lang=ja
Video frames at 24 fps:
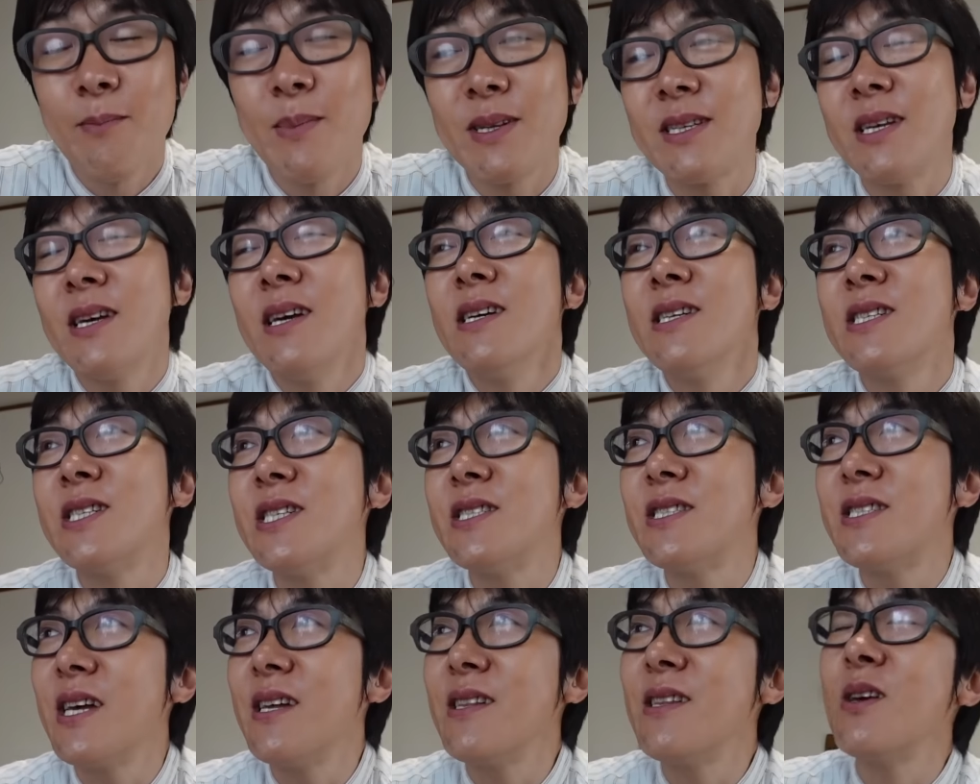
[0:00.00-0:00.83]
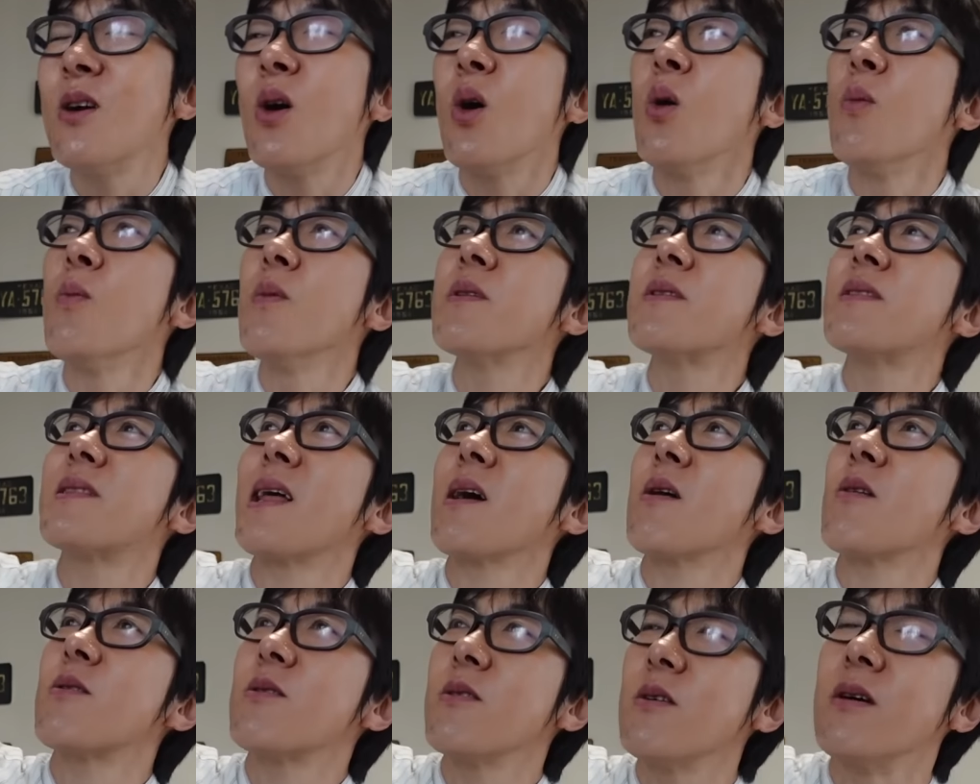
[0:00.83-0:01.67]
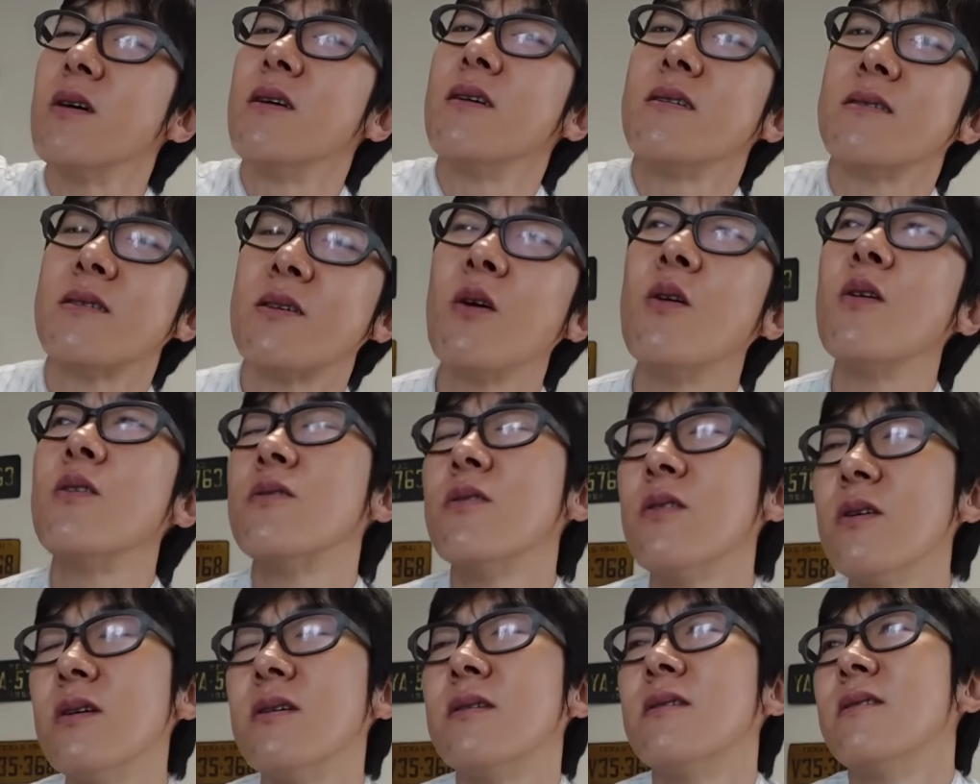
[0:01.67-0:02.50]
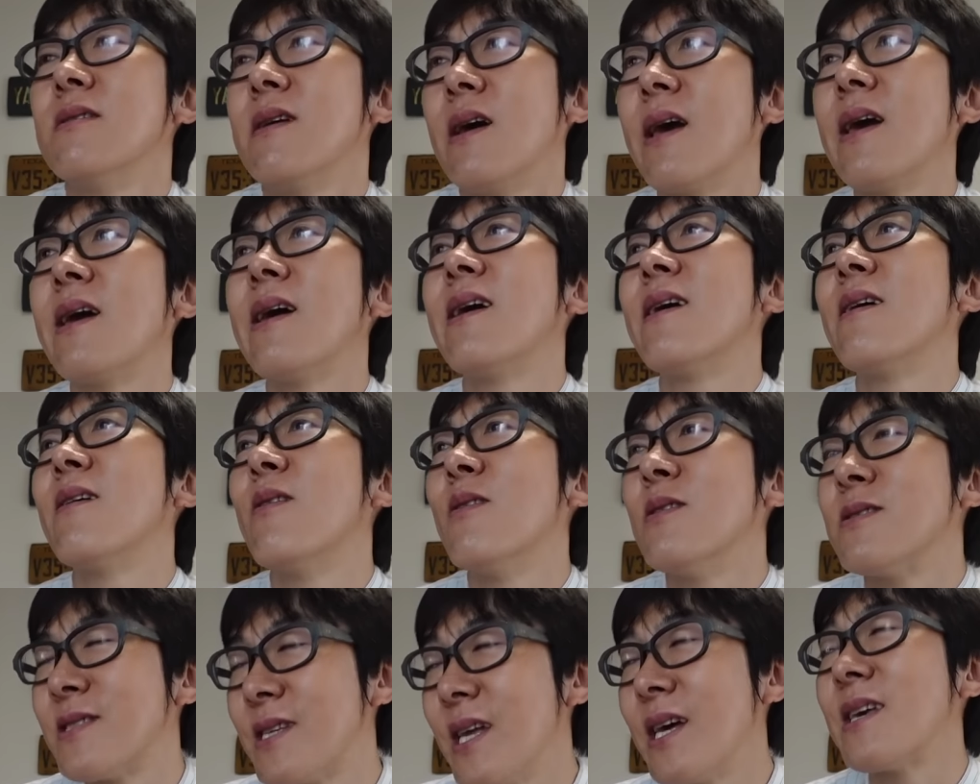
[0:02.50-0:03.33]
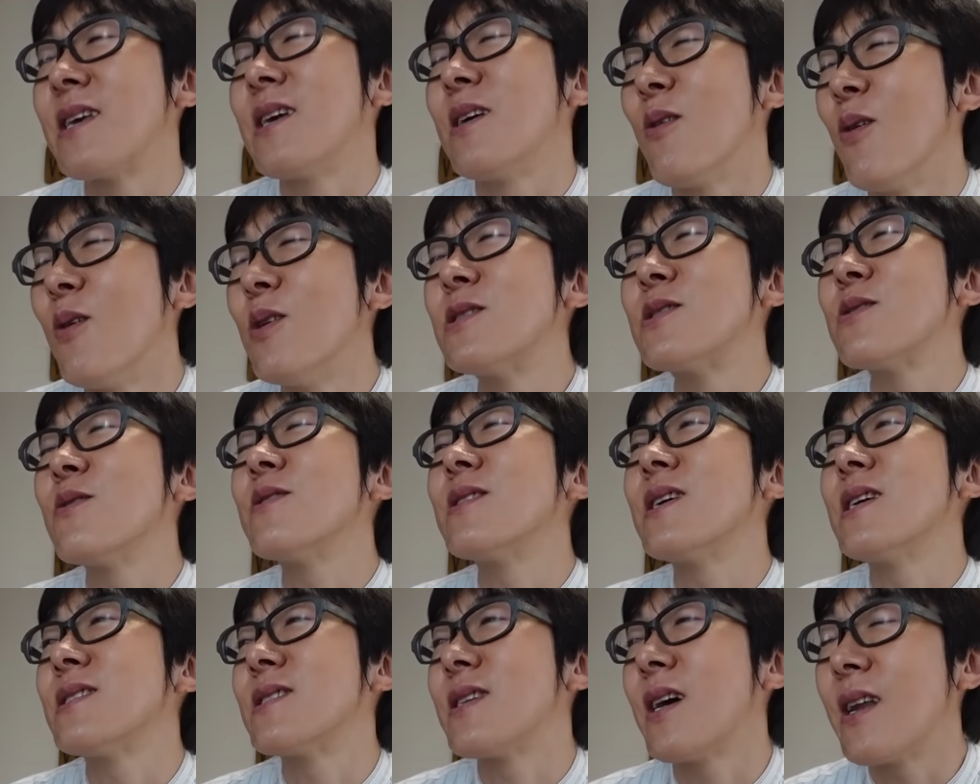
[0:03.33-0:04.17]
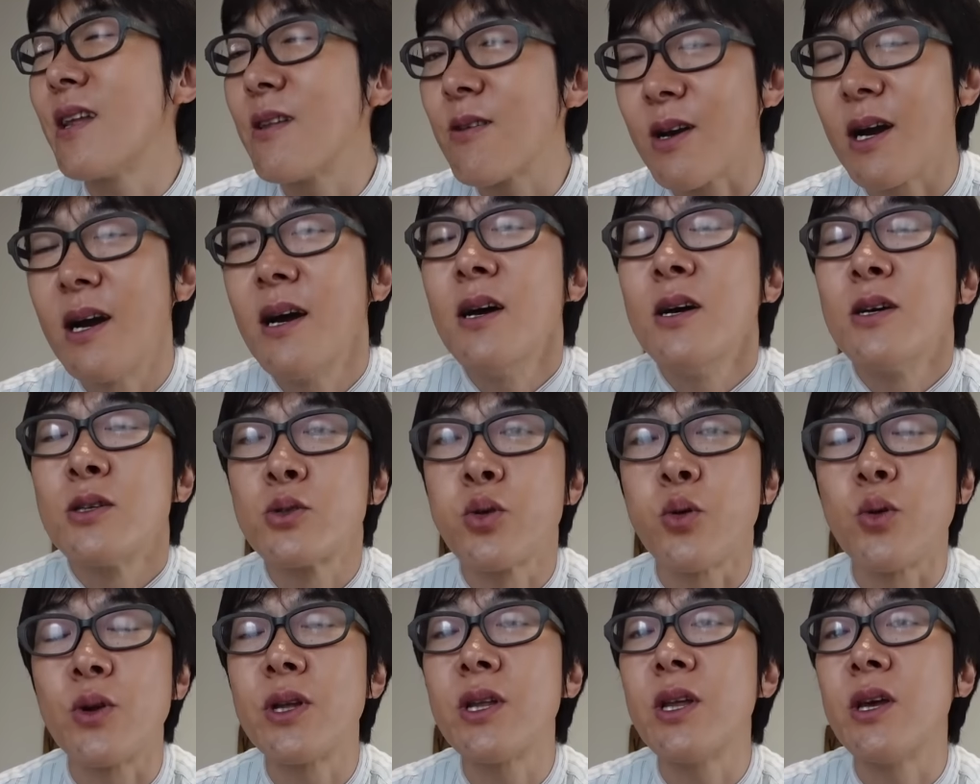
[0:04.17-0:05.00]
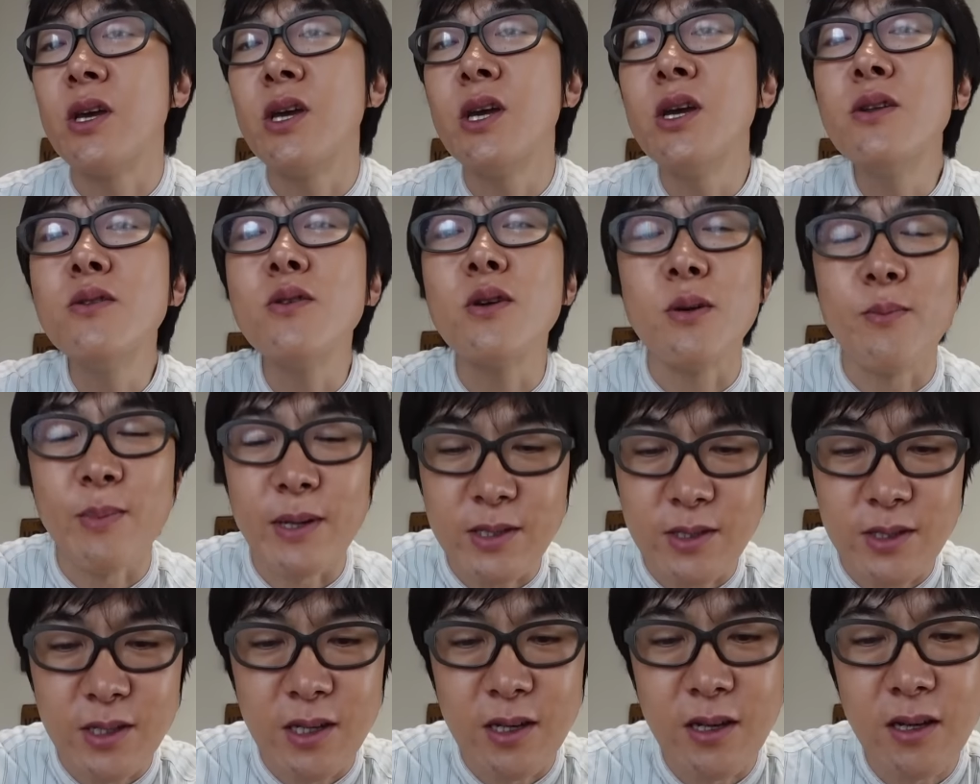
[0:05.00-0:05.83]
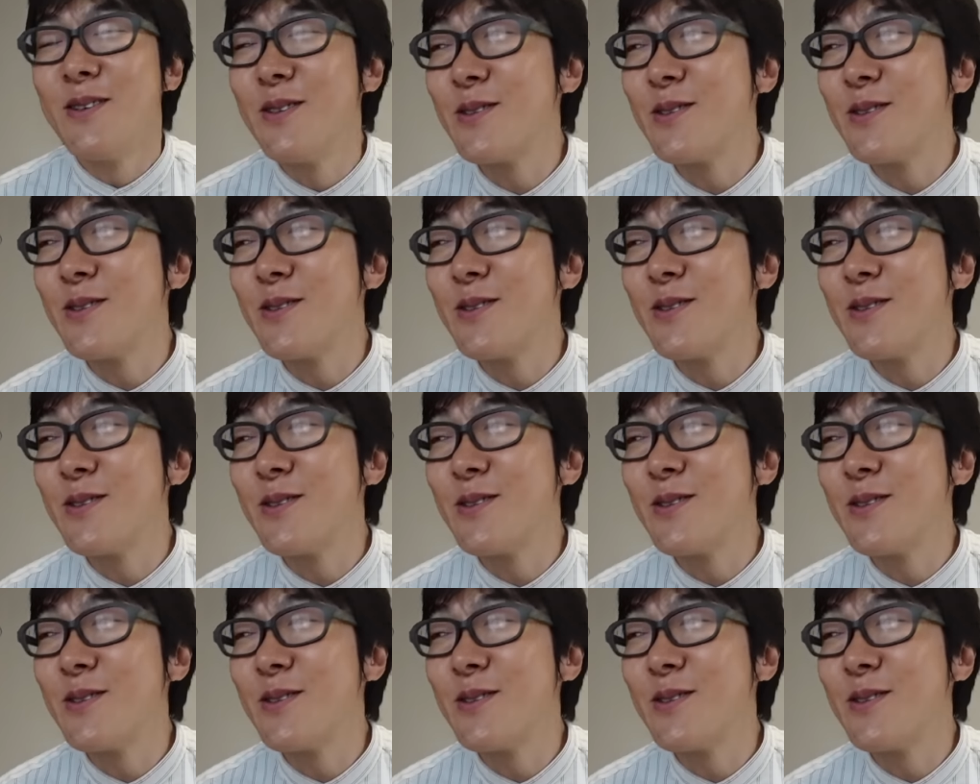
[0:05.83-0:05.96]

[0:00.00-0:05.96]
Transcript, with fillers: 別に自然に思ったこと、今日の、ステーキ美味しそうでしたねとか、それでいいのよ別に。